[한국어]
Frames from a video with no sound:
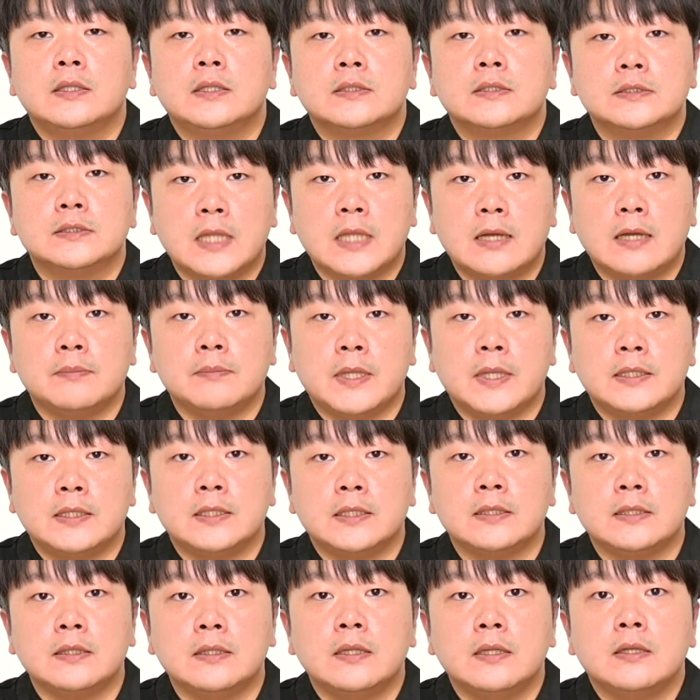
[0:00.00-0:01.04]
그
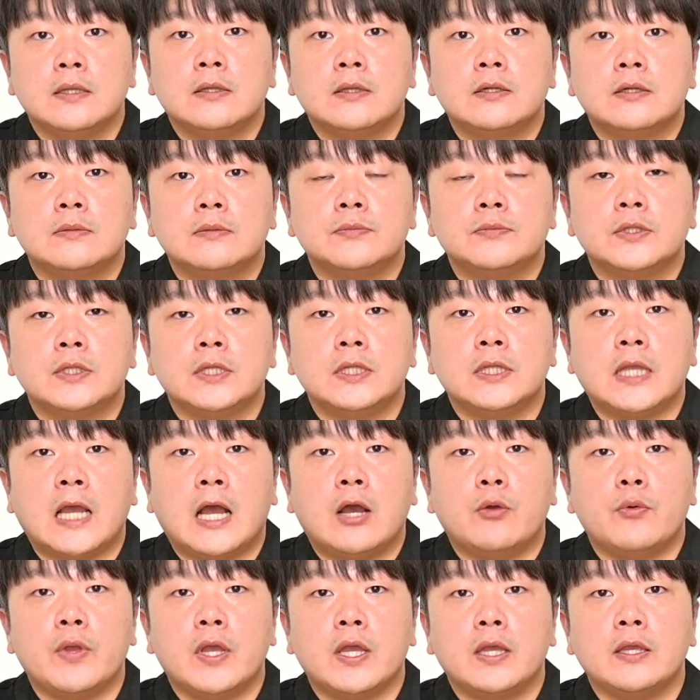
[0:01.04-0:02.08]
다음에는 여러분들이
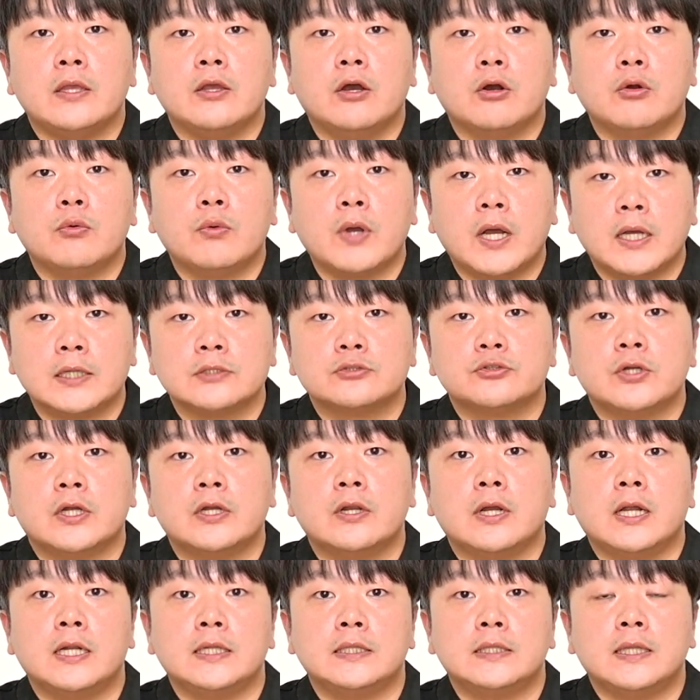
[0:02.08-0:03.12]
야외 역광
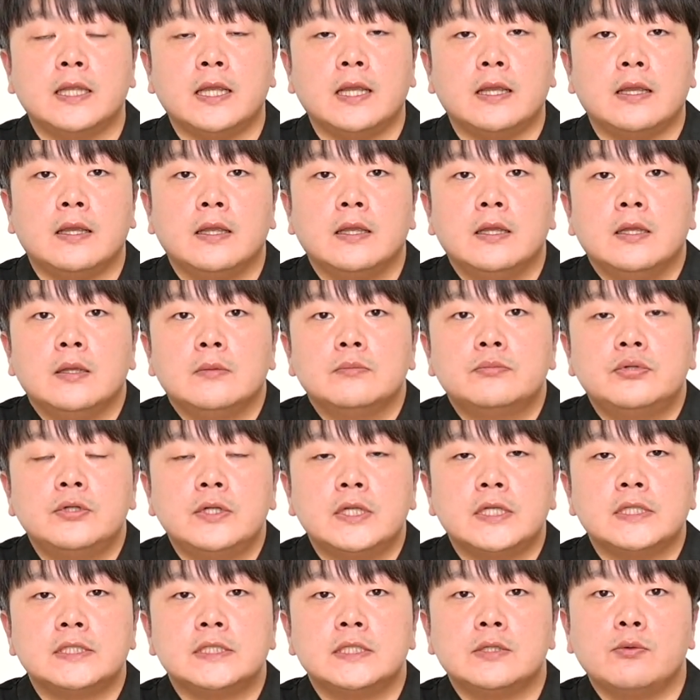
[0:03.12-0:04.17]
촬영할 때
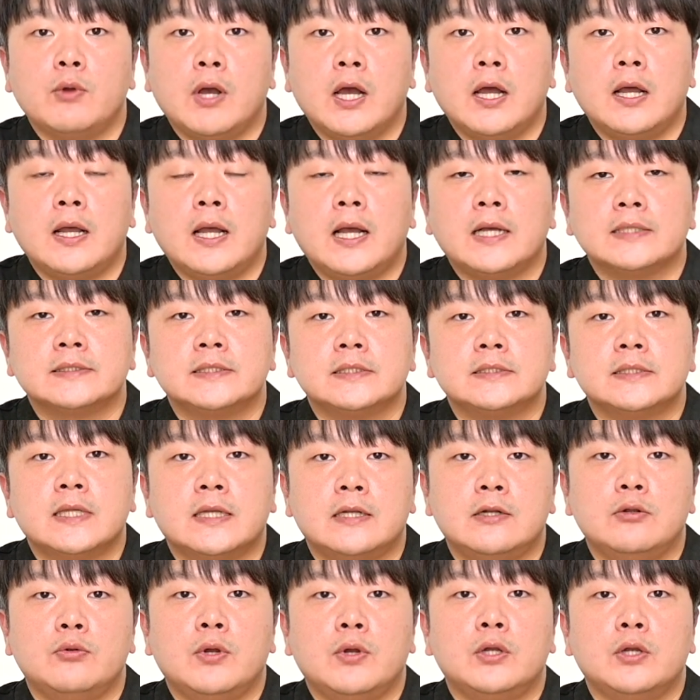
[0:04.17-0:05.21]
플래시와
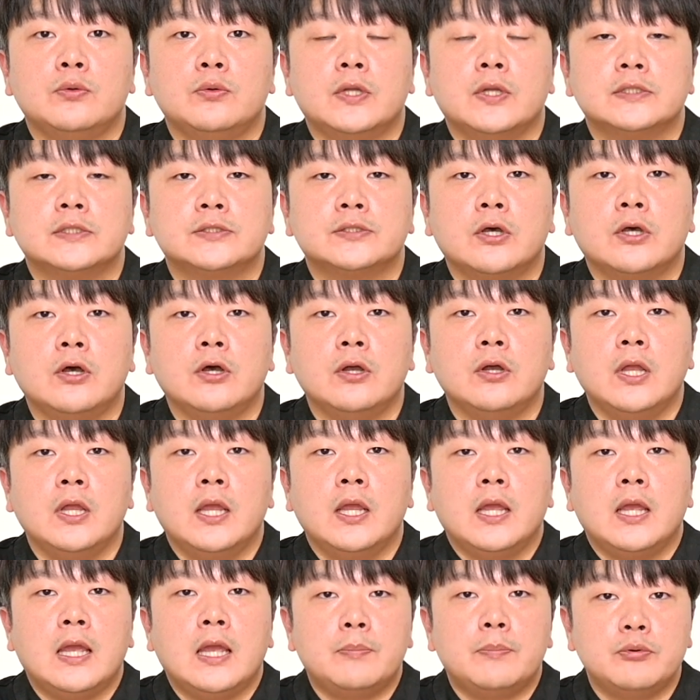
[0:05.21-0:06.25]
악세사리를 활용해서
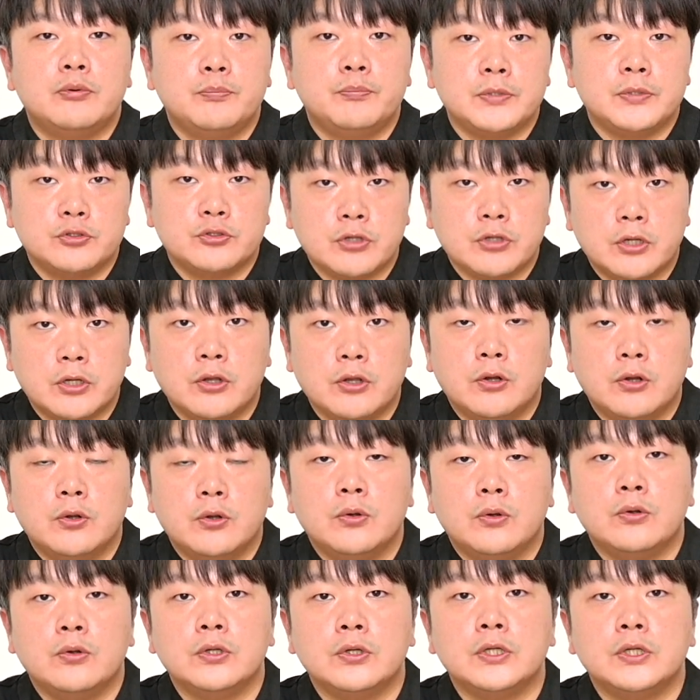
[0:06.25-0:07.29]
FP 촬영
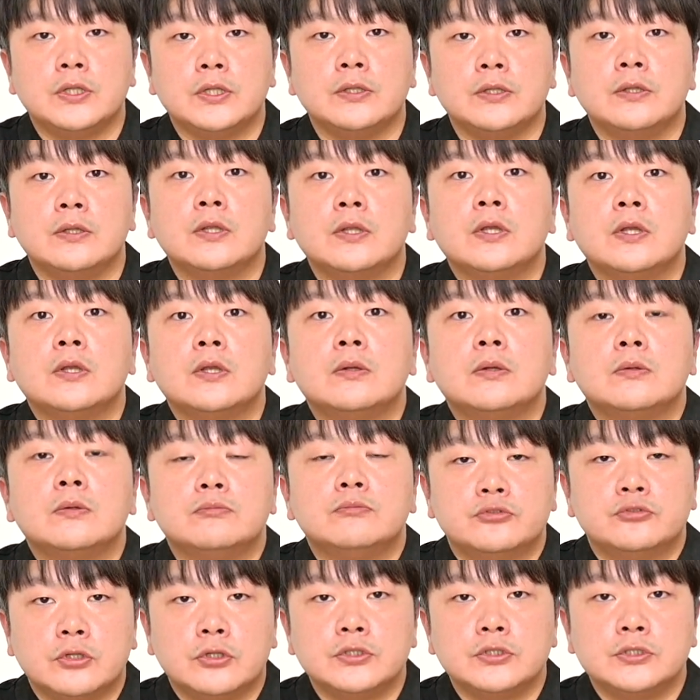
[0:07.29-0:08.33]
혹은
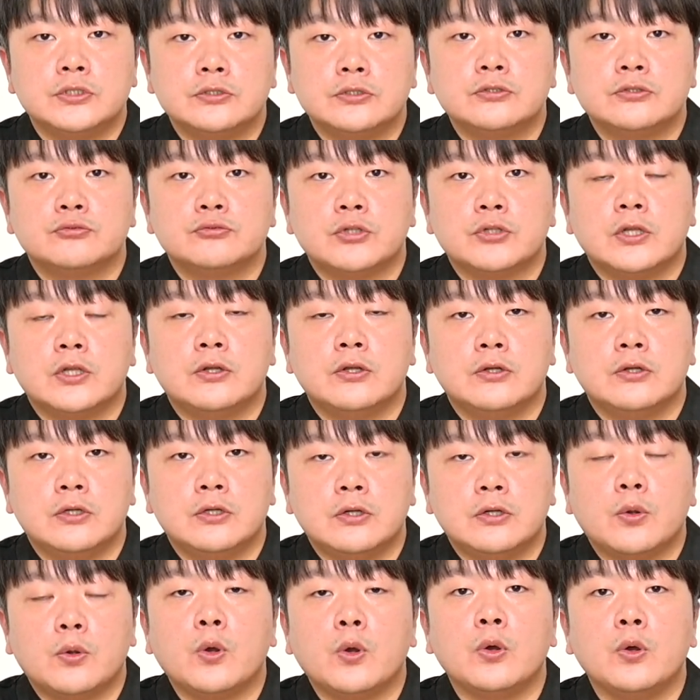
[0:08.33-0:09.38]
무선 증등
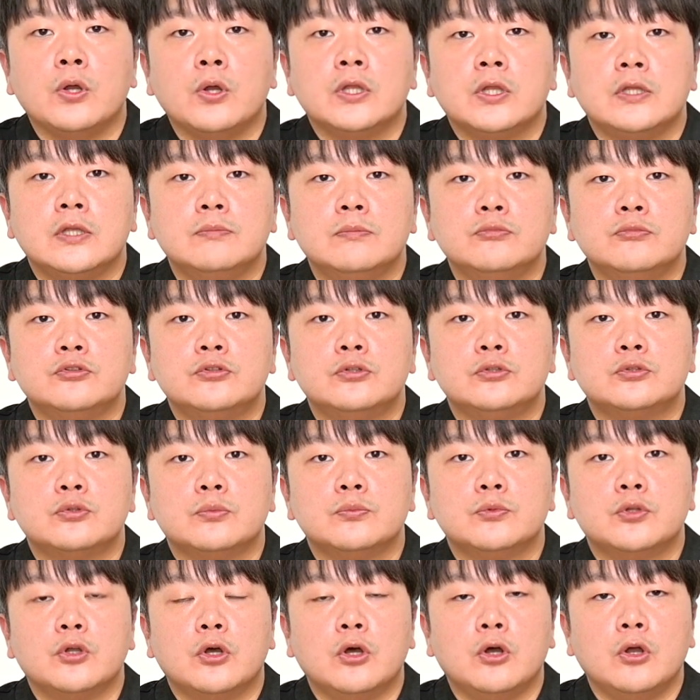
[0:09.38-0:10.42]
촬영으로 인물을
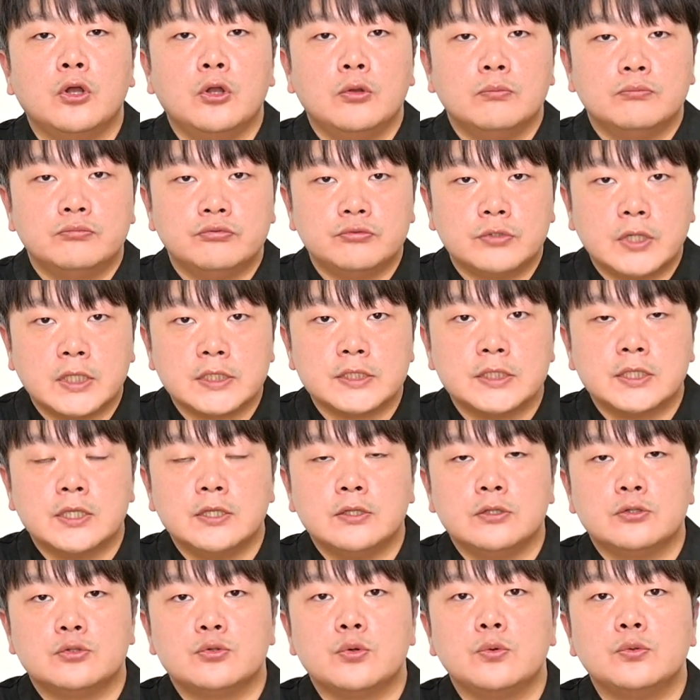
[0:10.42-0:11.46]
좀 더
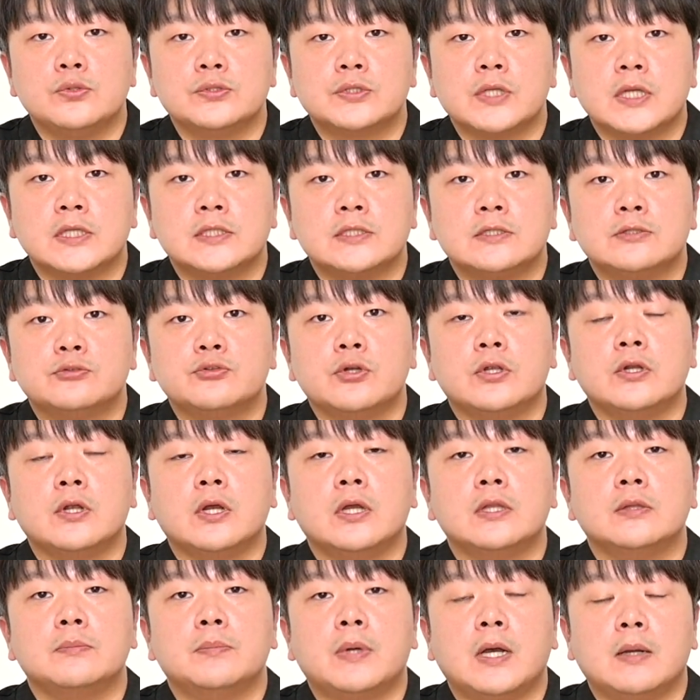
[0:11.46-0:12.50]
부각시키는 좋은 사진을
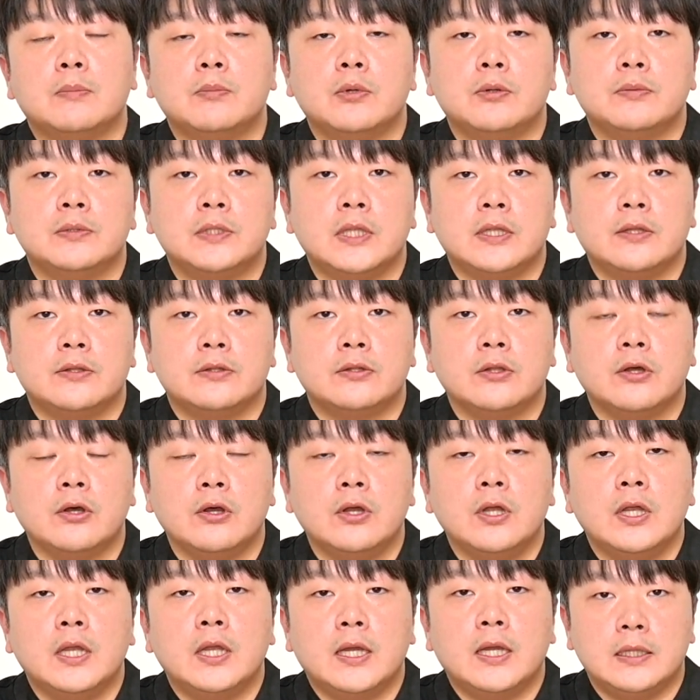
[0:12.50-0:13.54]
촬영하는 방법에
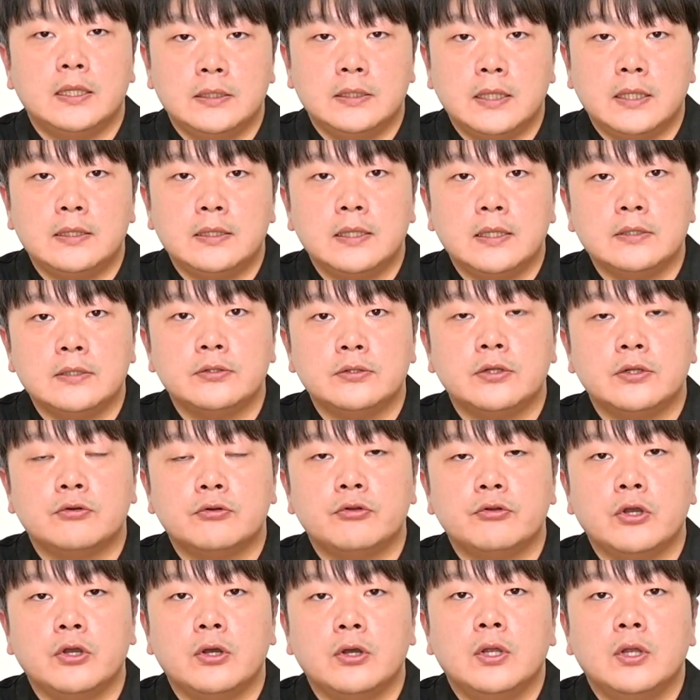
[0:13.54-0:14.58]
대해서 안내를
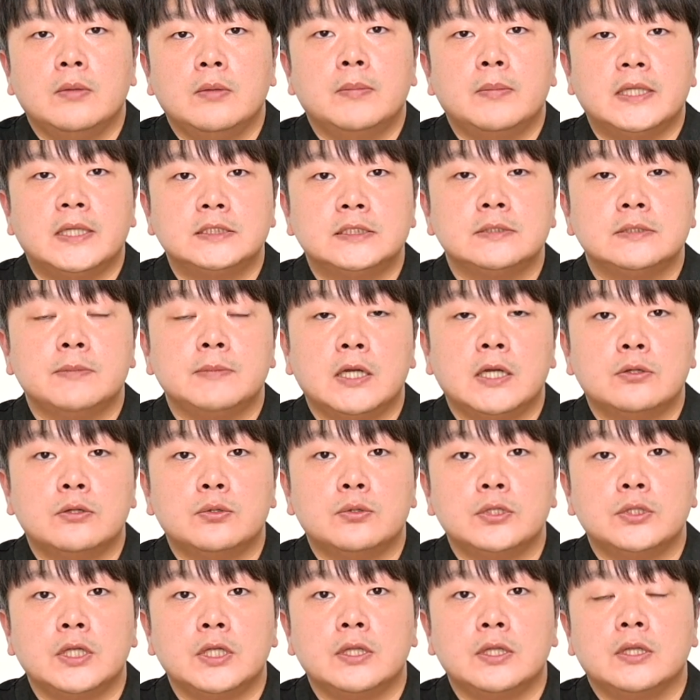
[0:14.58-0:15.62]
해드렸고요.
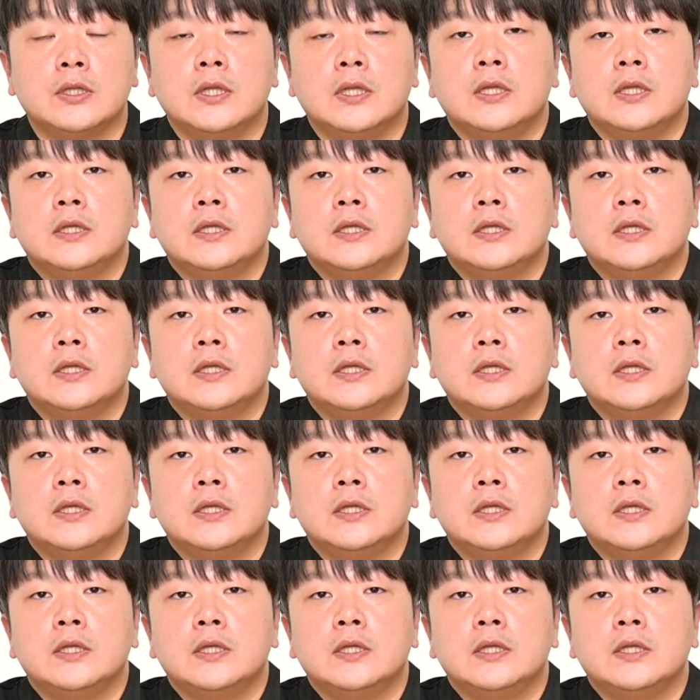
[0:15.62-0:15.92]
마지막으로는